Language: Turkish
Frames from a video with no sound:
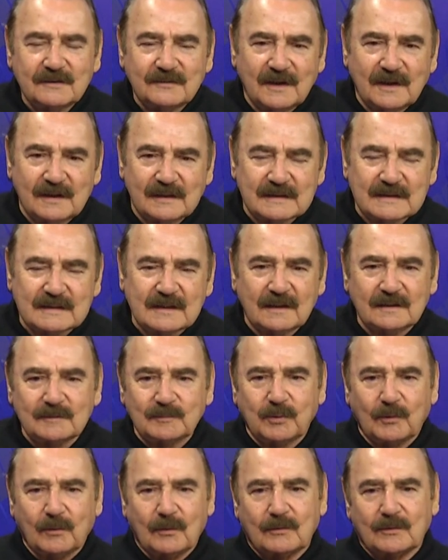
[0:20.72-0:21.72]
ve İnsan
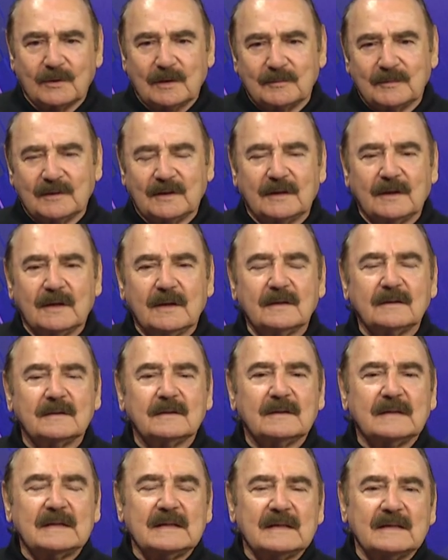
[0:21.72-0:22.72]
programında
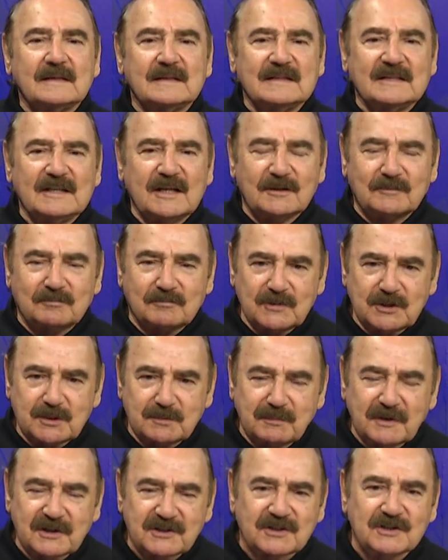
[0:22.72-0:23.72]

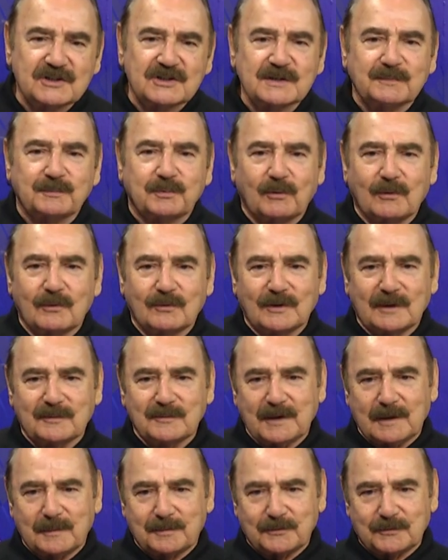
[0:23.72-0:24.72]
75. programı
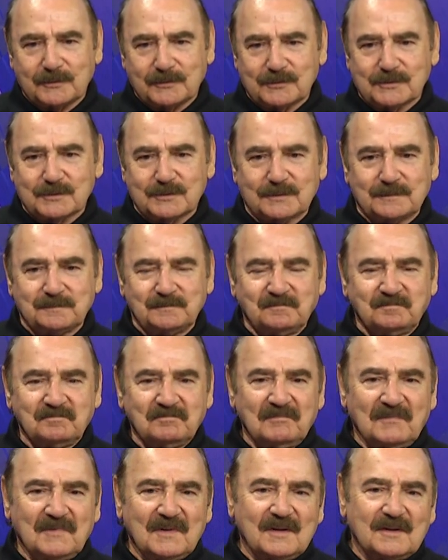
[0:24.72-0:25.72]
yapıyoruz.
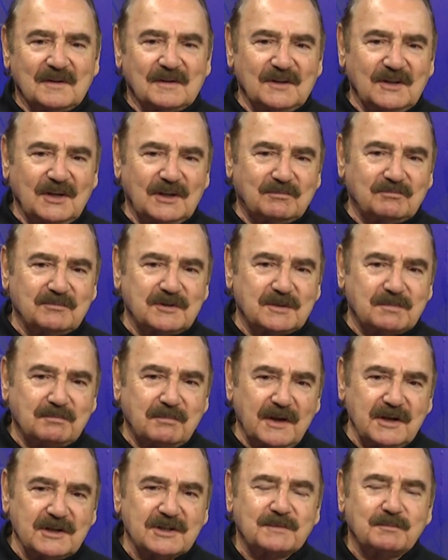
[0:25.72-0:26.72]

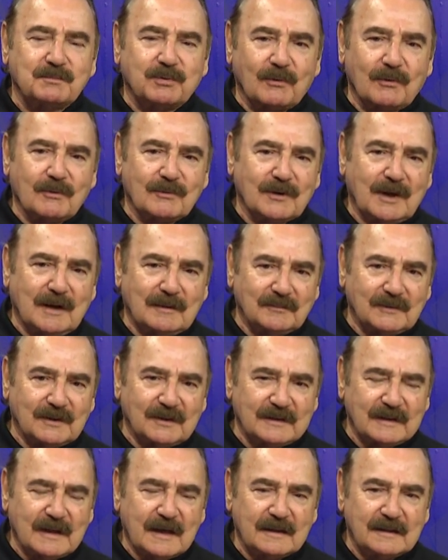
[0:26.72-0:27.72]
75 programdır
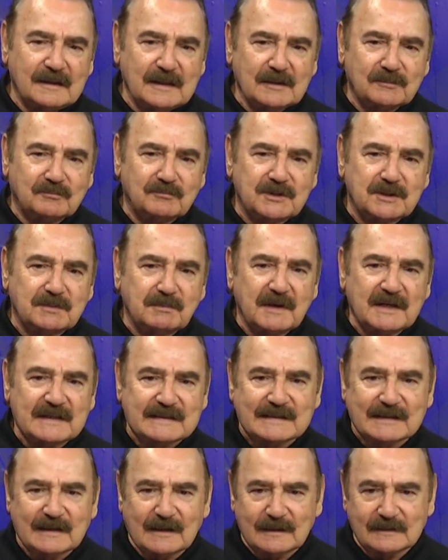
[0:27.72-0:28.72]
yani 75
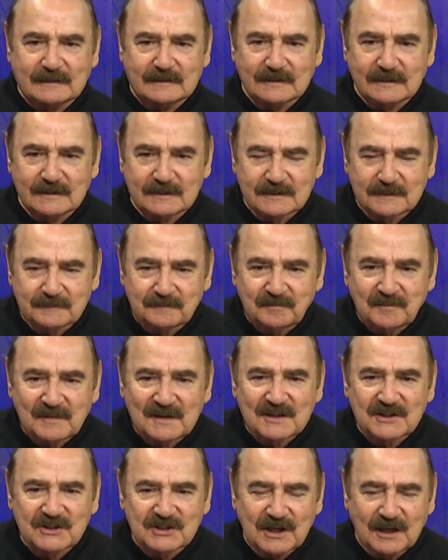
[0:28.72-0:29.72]
saattir
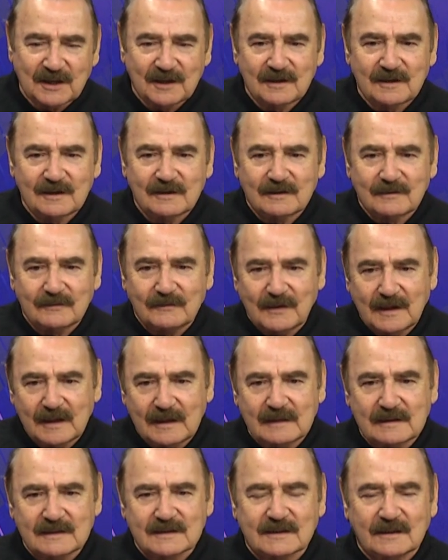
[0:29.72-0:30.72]
şehir ve
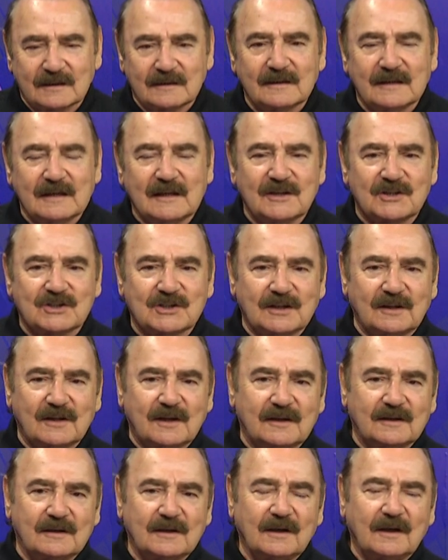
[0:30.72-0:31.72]
insanın
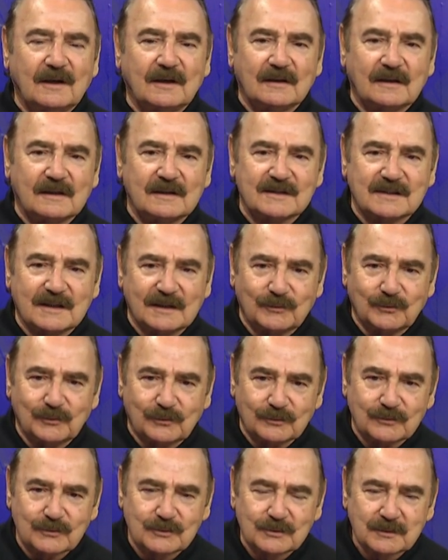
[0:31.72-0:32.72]
ilişkilerini analiz
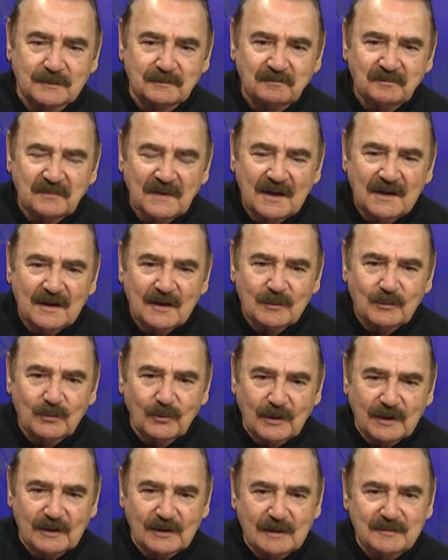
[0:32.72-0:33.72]
ediyoruz.
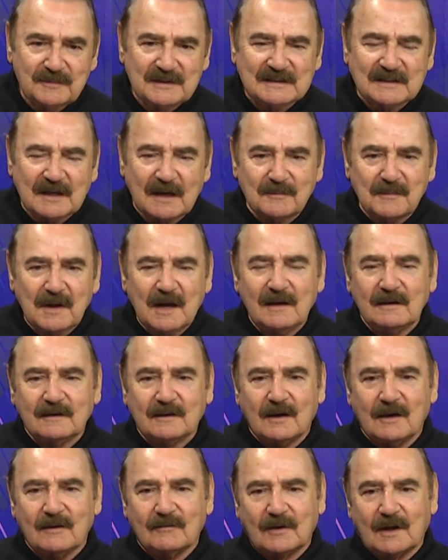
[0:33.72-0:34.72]
Burada bir temel
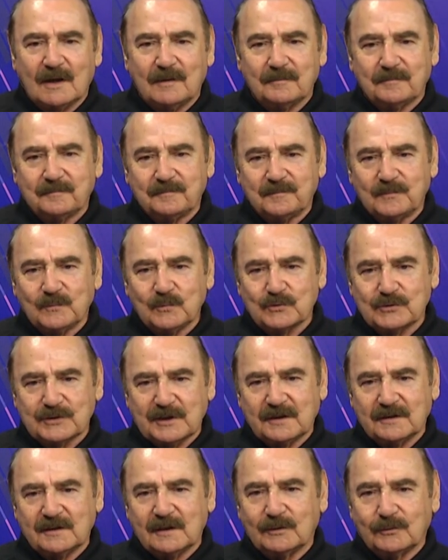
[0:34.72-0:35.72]
kavram
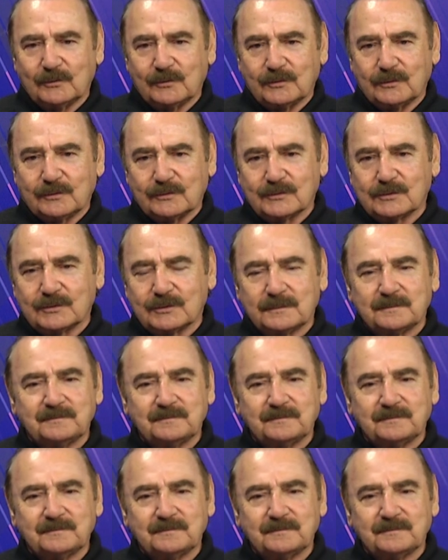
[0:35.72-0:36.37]
üzerinde duruyoruz.